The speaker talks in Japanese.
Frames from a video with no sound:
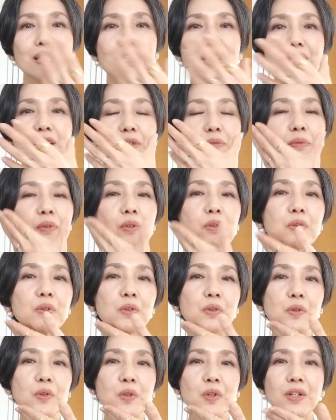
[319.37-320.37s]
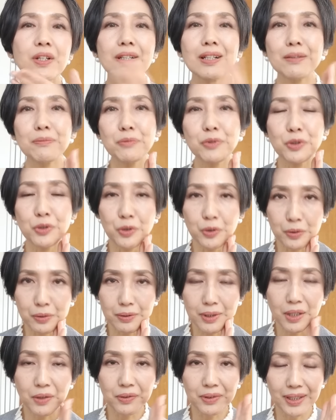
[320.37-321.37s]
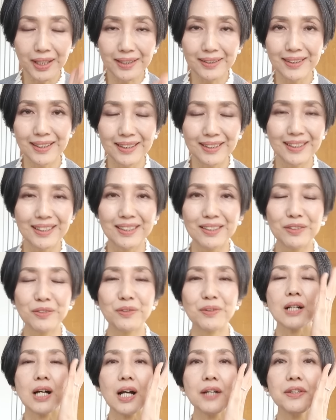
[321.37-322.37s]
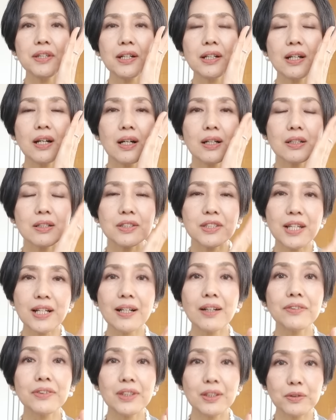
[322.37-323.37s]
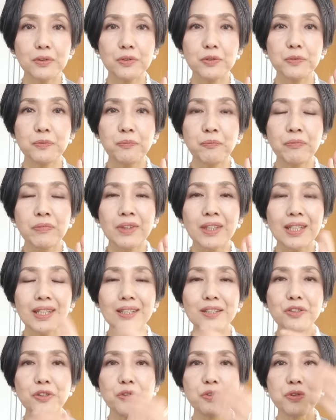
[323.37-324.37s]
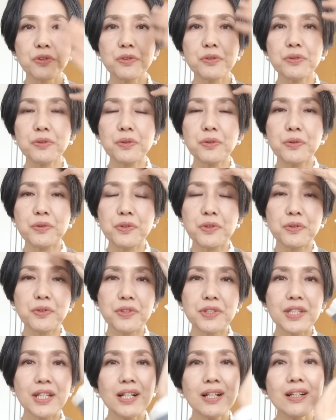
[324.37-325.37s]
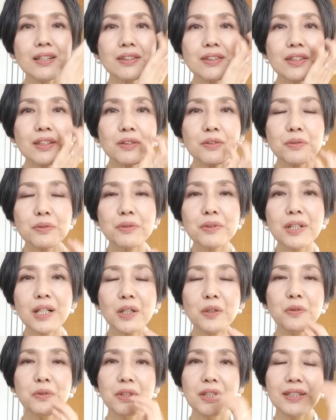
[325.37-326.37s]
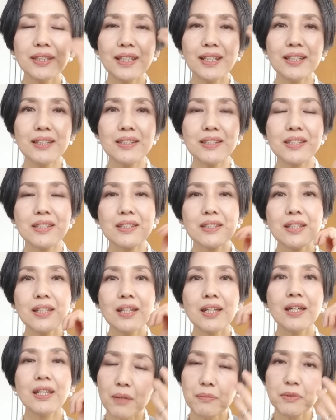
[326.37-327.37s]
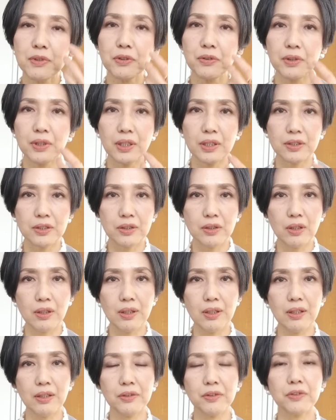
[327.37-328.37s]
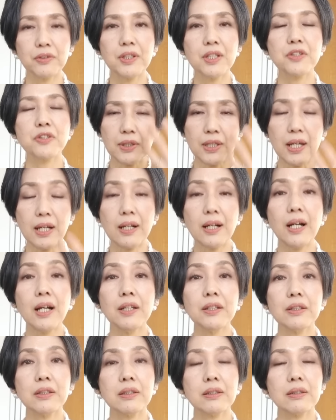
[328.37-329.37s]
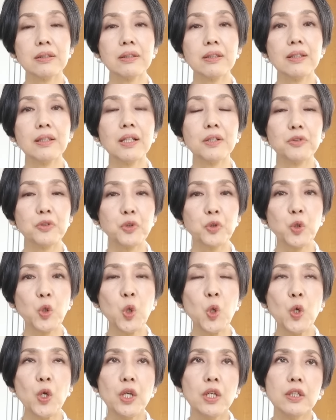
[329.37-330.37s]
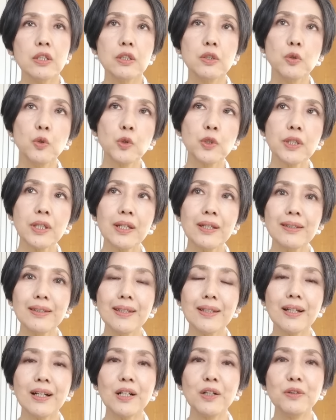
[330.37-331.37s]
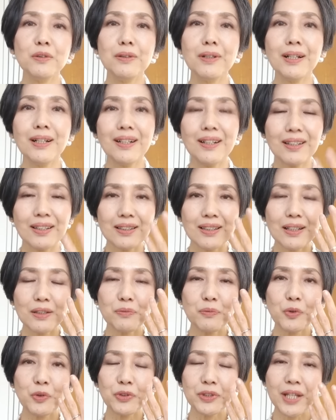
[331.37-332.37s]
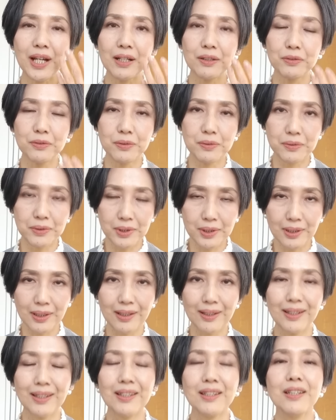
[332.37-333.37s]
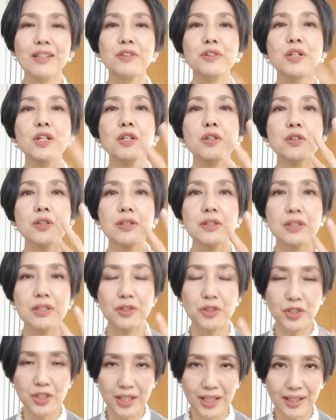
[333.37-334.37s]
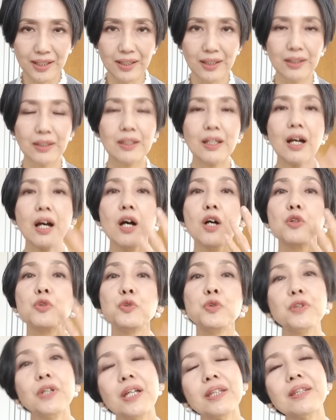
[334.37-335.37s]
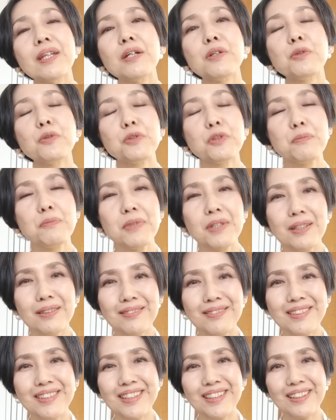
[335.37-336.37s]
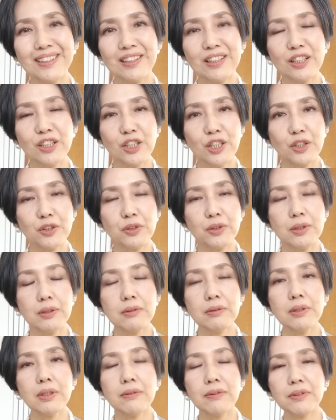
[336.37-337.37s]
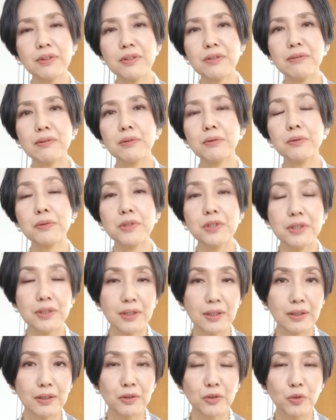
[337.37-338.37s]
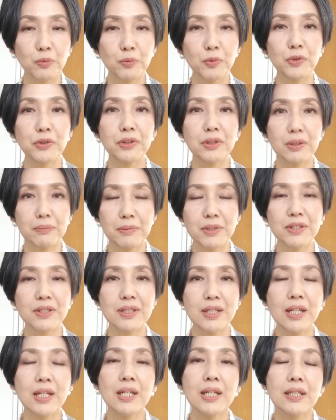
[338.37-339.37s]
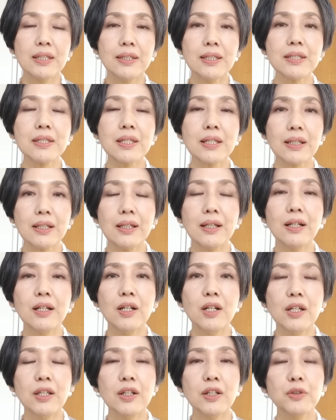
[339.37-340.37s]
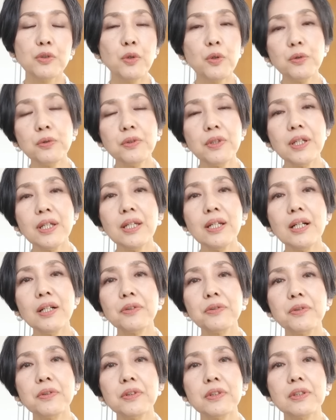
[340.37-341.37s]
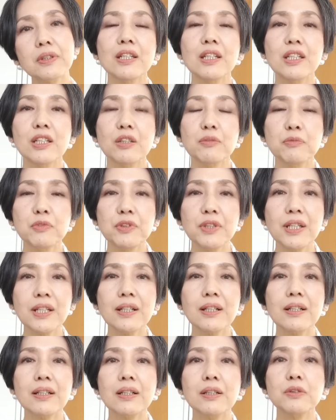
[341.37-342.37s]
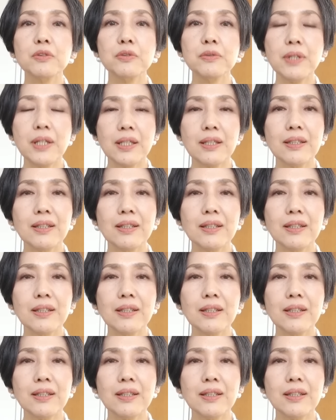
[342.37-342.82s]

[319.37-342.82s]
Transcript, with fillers: えー、もうこうブルドッグ顔になってきたりと肌が下がってくるえそうするとその下がってくる顔に対して髪の毛がたーっとね長いってなると余計ね顔があのたるんだ疲れた老けたように見えるんじゃないかなっていうふうに私は個人的に思ってます。ですからロングヘアといえ胸から上